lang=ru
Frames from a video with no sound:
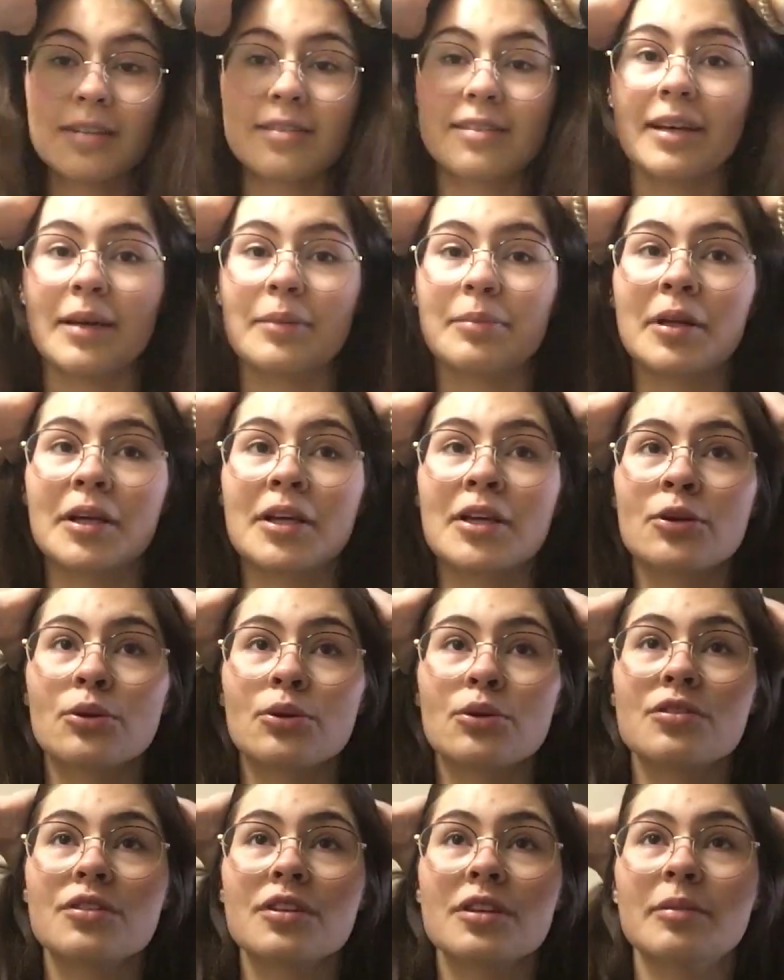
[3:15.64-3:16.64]
я планирую
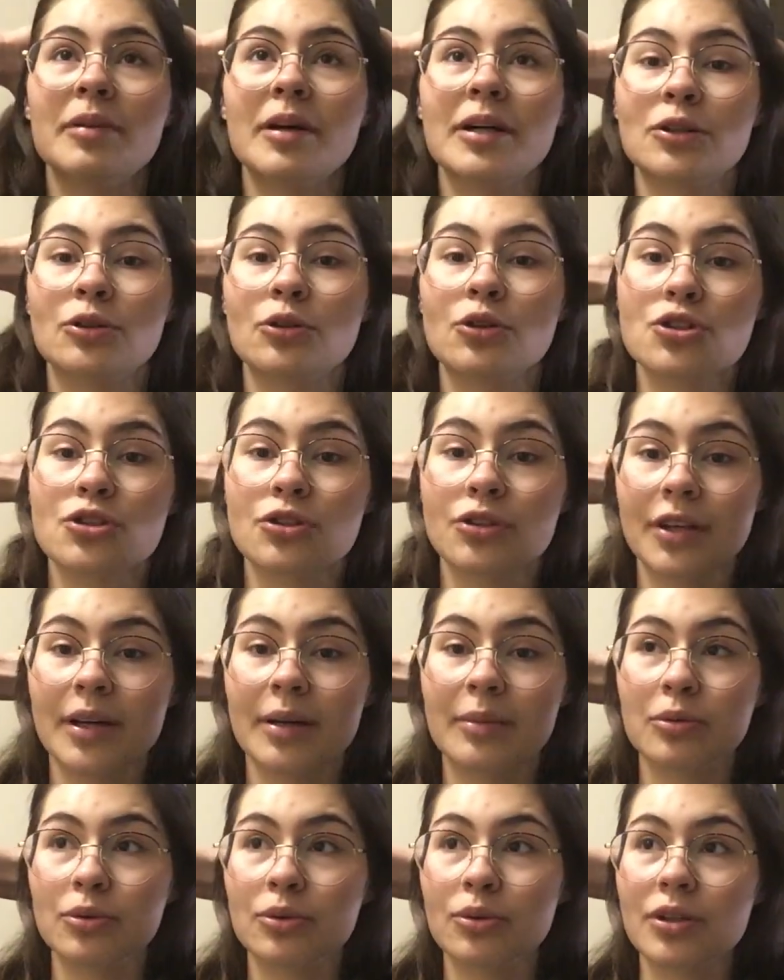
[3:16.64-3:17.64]
снимать то, что я
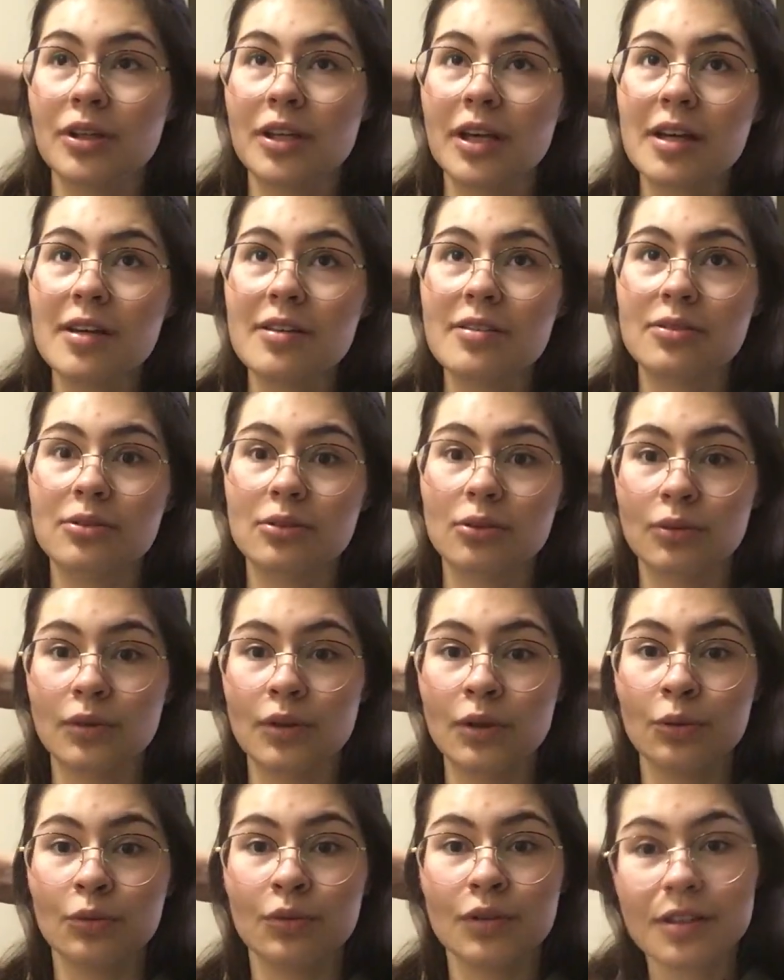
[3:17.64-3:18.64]
буду есть, то вы
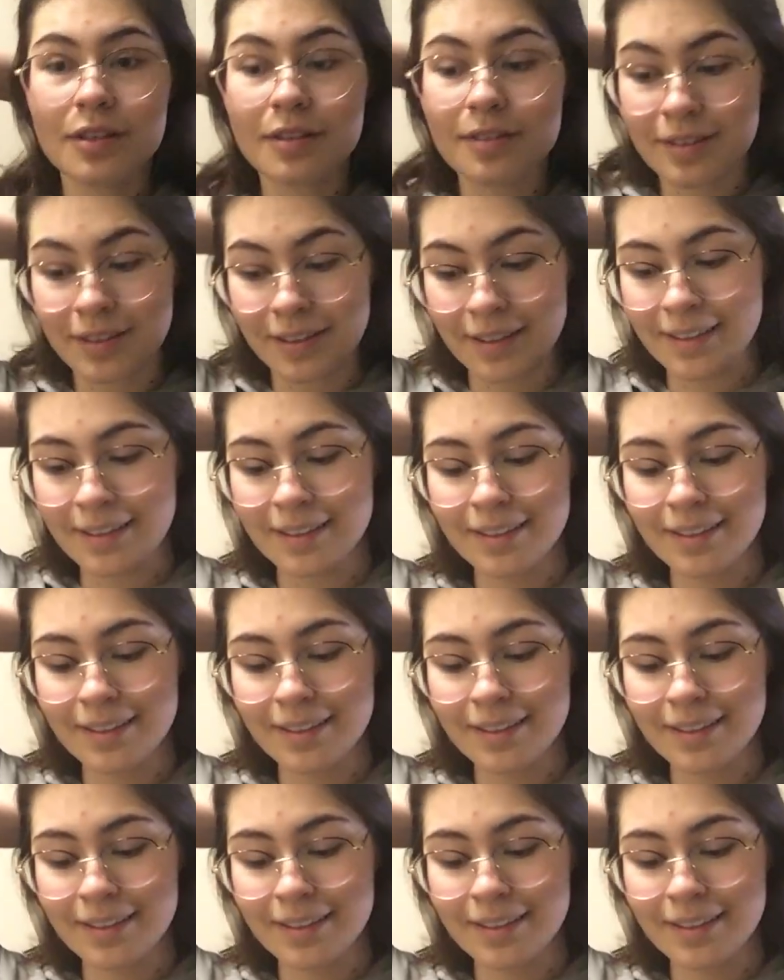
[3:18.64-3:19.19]
увидите,